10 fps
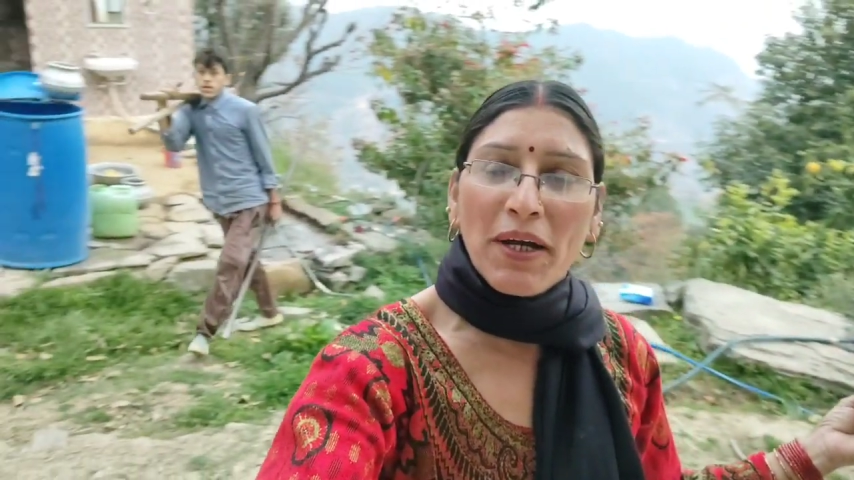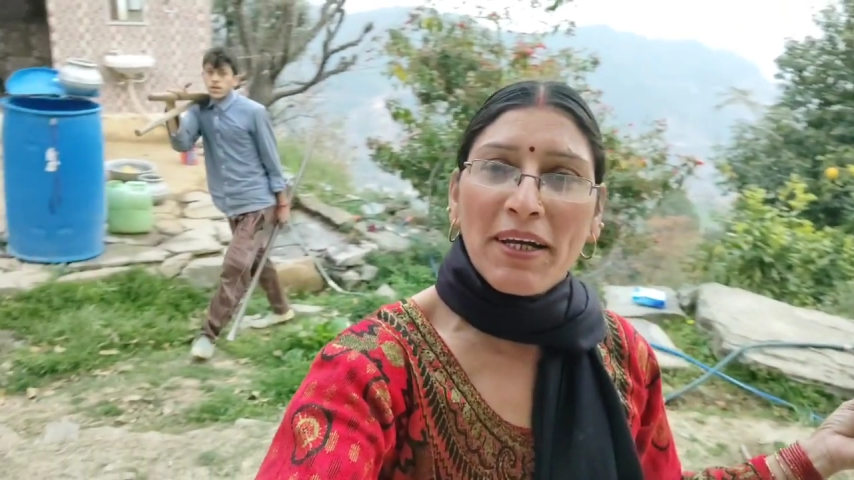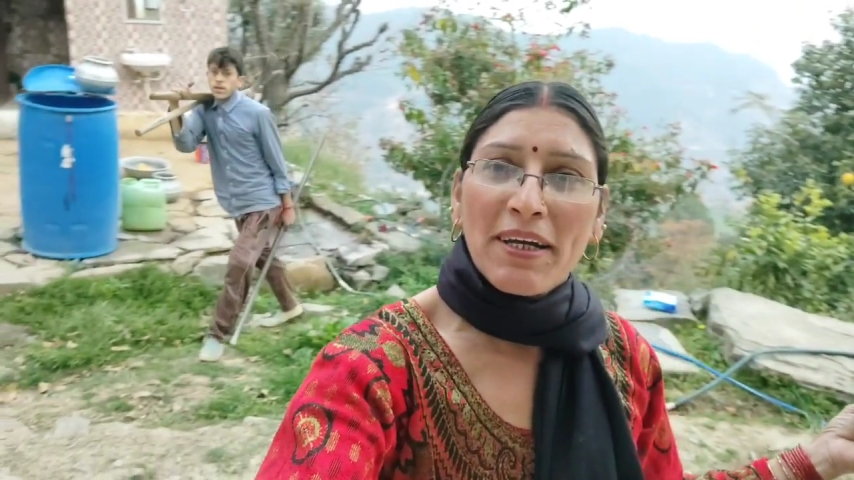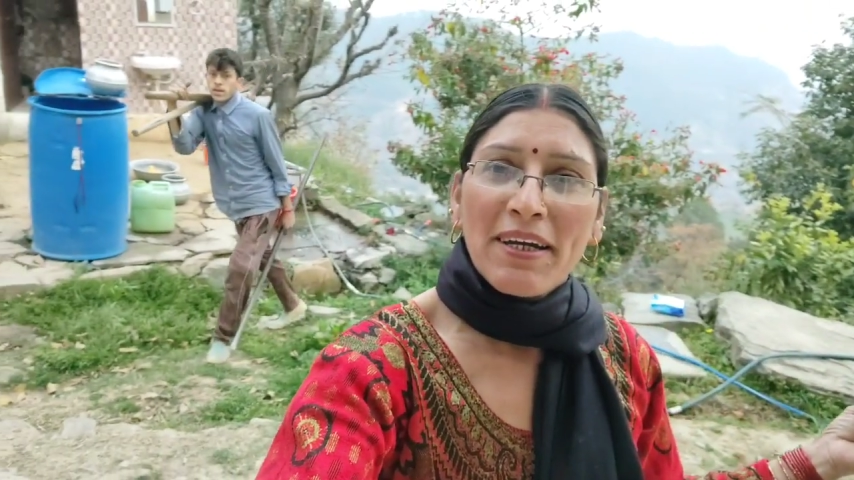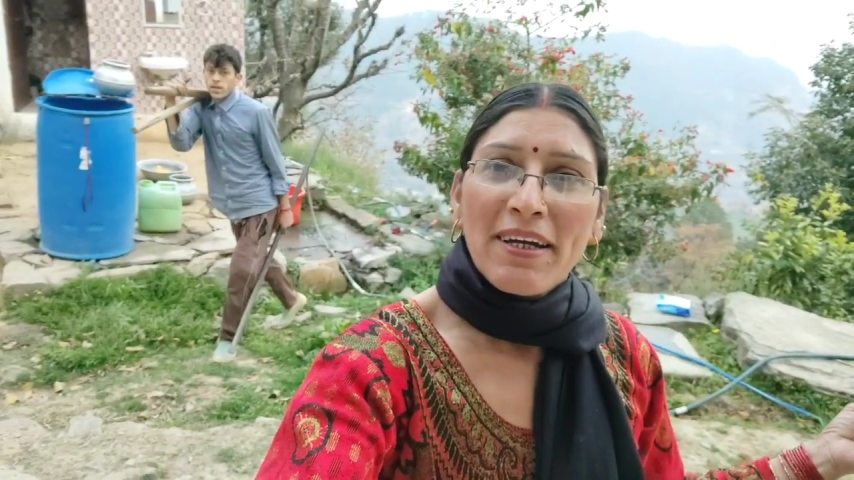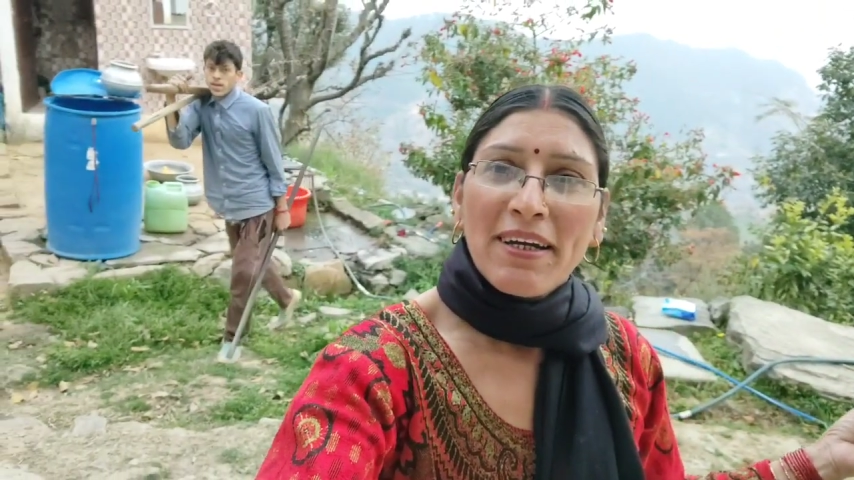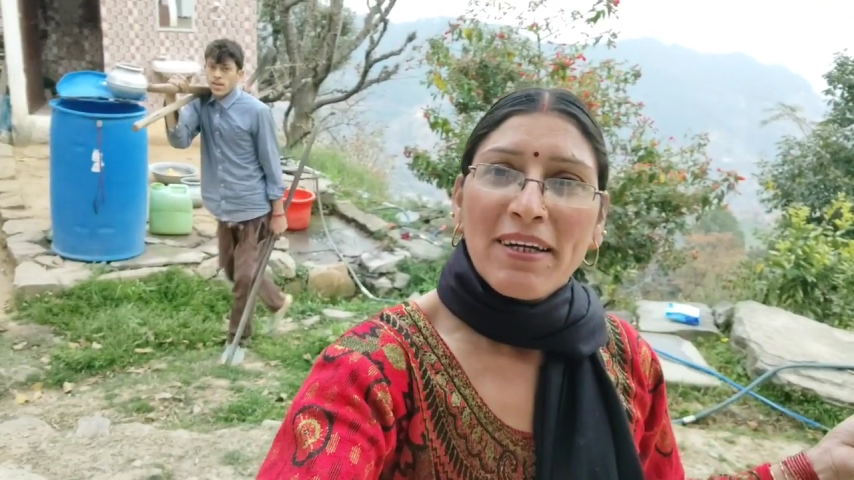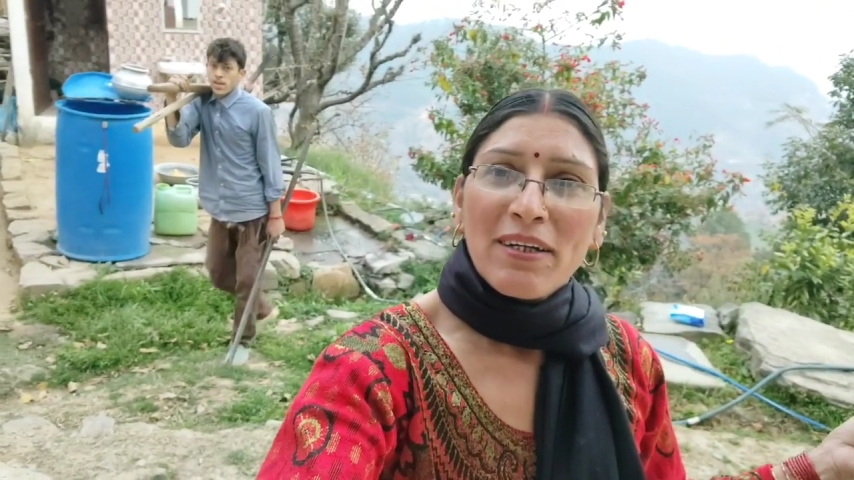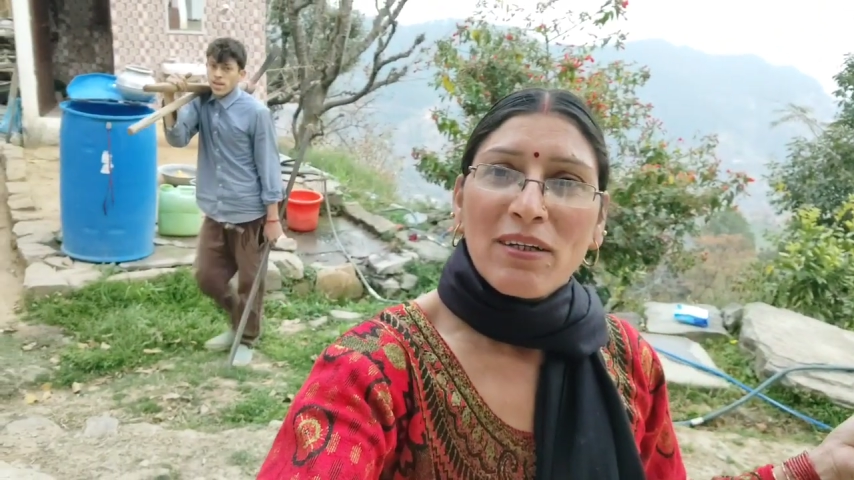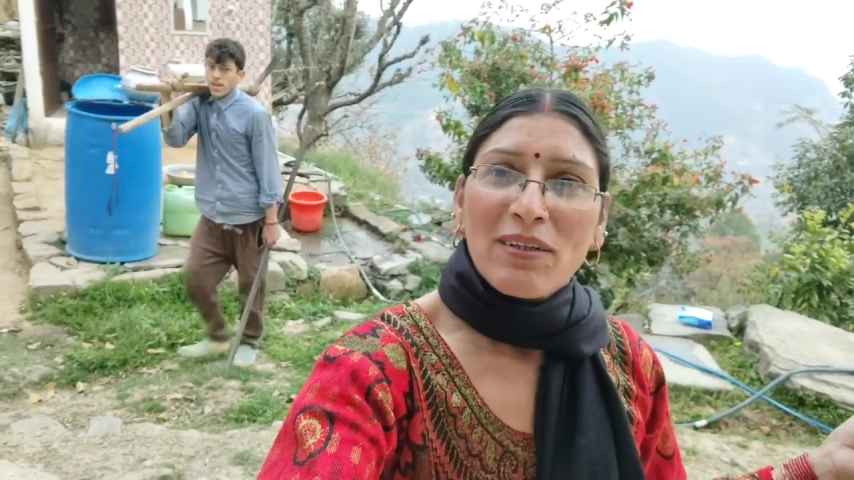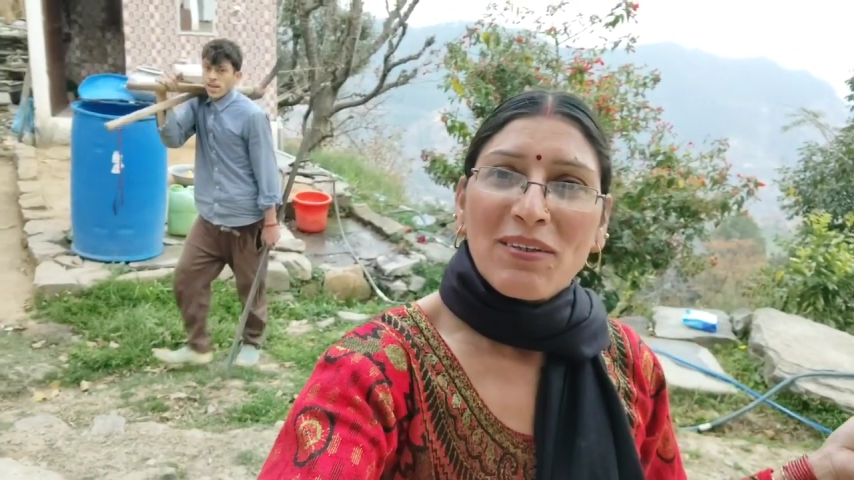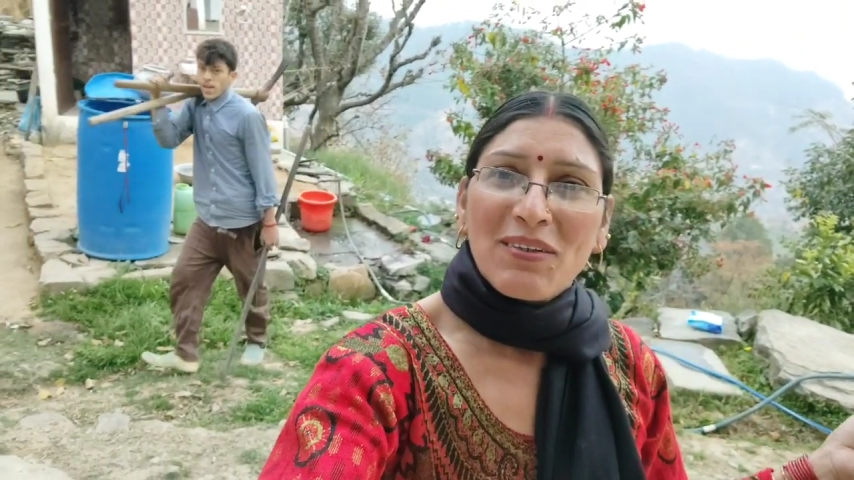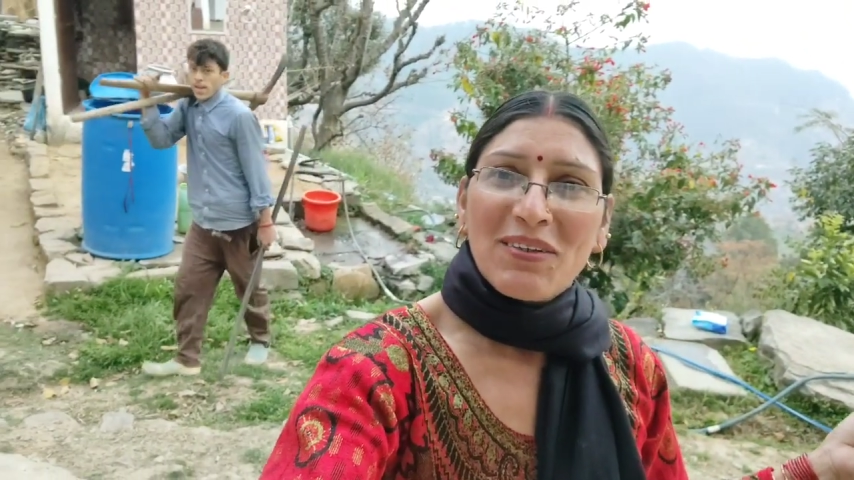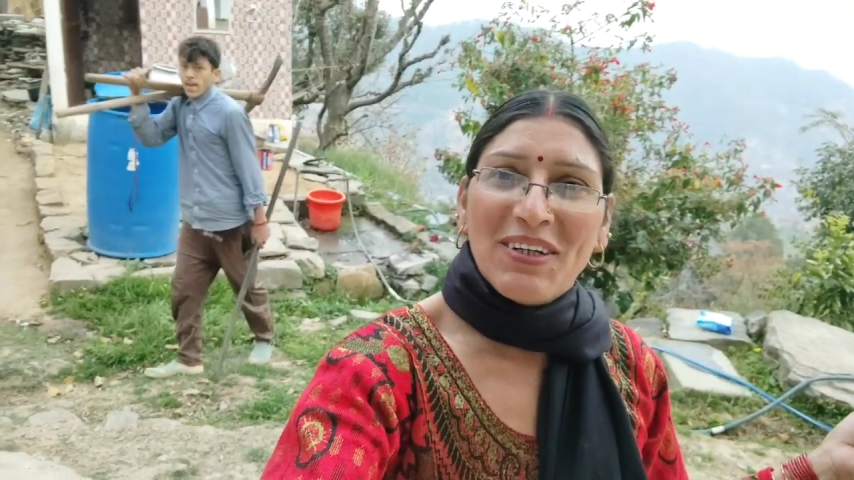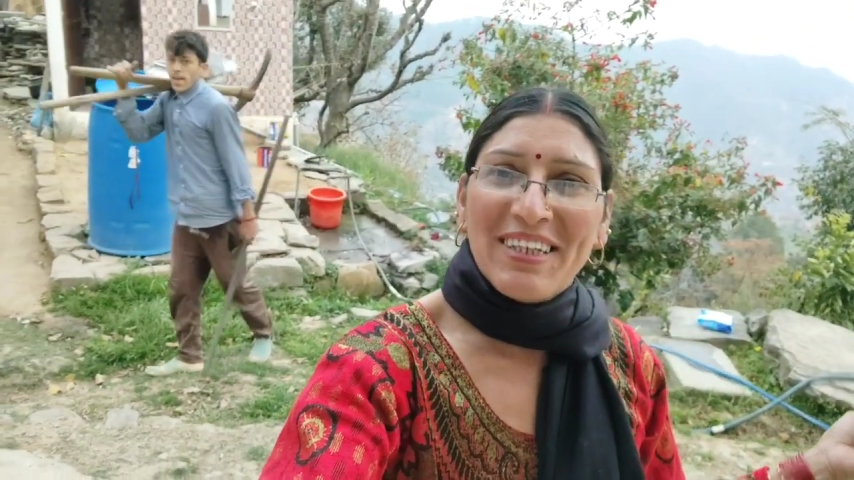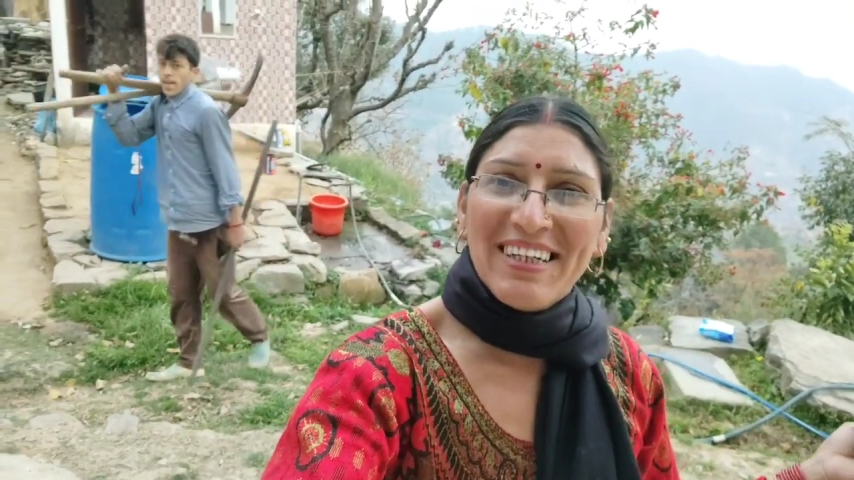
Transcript: गई तो